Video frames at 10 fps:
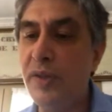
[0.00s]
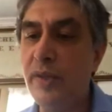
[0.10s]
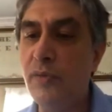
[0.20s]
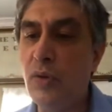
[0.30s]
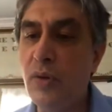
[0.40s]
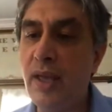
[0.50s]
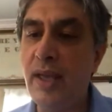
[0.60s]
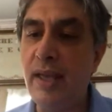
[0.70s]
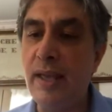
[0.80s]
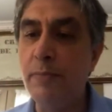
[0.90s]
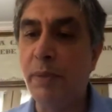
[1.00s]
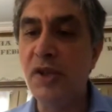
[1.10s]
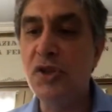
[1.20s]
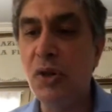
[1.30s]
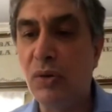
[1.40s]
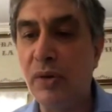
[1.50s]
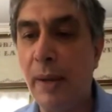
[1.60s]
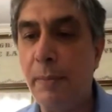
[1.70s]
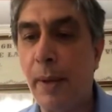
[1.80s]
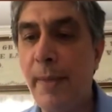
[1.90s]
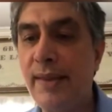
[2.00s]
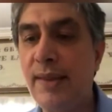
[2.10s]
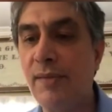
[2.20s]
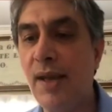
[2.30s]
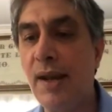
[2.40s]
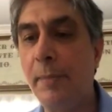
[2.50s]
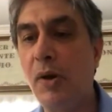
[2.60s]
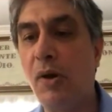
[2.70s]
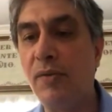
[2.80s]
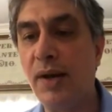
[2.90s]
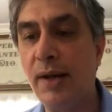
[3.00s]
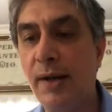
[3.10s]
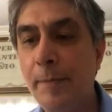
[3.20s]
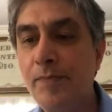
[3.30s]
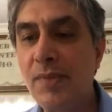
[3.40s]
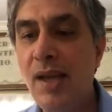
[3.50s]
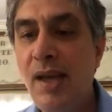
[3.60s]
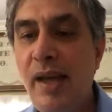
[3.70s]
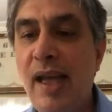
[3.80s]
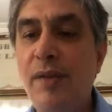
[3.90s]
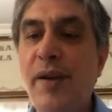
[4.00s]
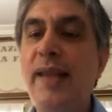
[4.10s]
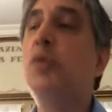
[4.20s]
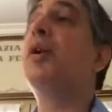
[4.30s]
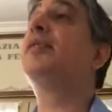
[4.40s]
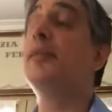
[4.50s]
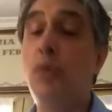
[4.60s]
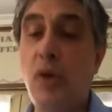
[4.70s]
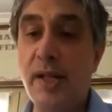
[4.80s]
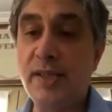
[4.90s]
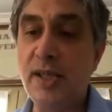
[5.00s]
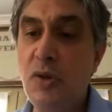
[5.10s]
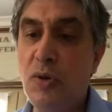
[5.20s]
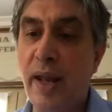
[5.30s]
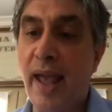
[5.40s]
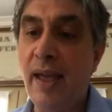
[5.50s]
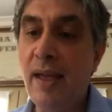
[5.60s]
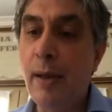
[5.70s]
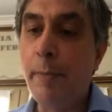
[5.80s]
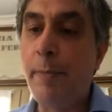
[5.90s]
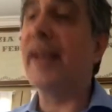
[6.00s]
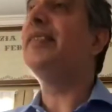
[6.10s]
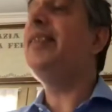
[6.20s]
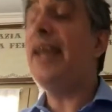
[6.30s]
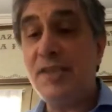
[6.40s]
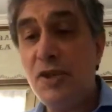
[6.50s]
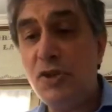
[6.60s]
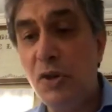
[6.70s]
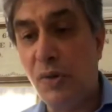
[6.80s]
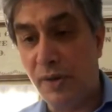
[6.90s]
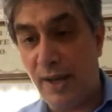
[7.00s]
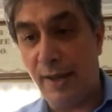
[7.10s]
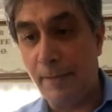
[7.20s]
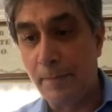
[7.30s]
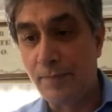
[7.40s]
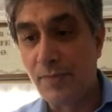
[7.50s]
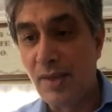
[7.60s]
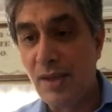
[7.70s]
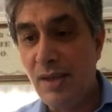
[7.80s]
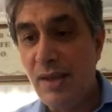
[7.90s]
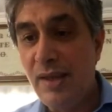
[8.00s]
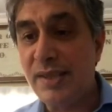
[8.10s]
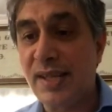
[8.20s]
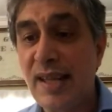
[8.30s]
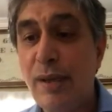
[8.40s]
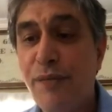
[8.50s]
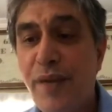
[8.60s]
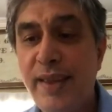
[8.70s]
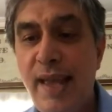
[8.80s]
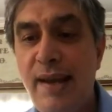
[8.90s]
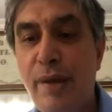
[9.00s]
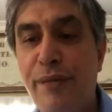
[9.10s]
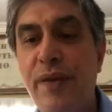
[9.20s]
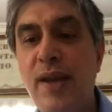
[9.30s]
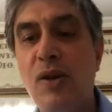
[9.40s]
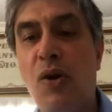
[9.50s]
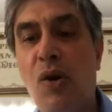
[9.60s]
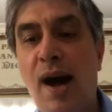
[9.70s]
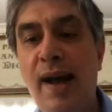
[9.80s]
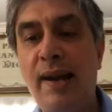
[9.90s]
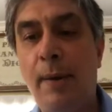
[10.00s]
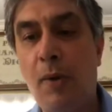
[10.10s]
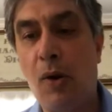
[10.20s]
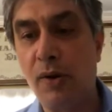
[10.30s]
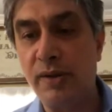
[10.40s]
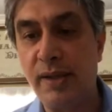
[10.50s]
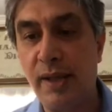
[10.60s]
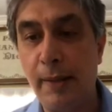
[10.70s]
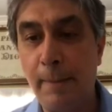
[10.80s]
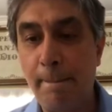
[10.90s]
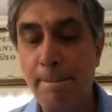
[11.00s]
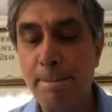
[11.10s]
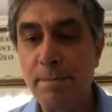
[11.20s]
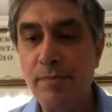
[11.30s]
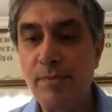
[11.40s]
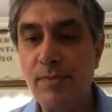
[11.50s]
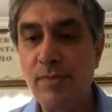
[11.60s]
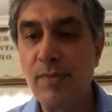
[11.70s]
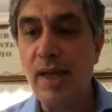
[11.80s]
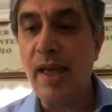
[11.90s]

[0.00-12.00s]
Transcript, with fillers: di voi in prigione per mettervi alla prova. E avrete una tribolazione per dieci giorni. Sii fedele fino alla morte e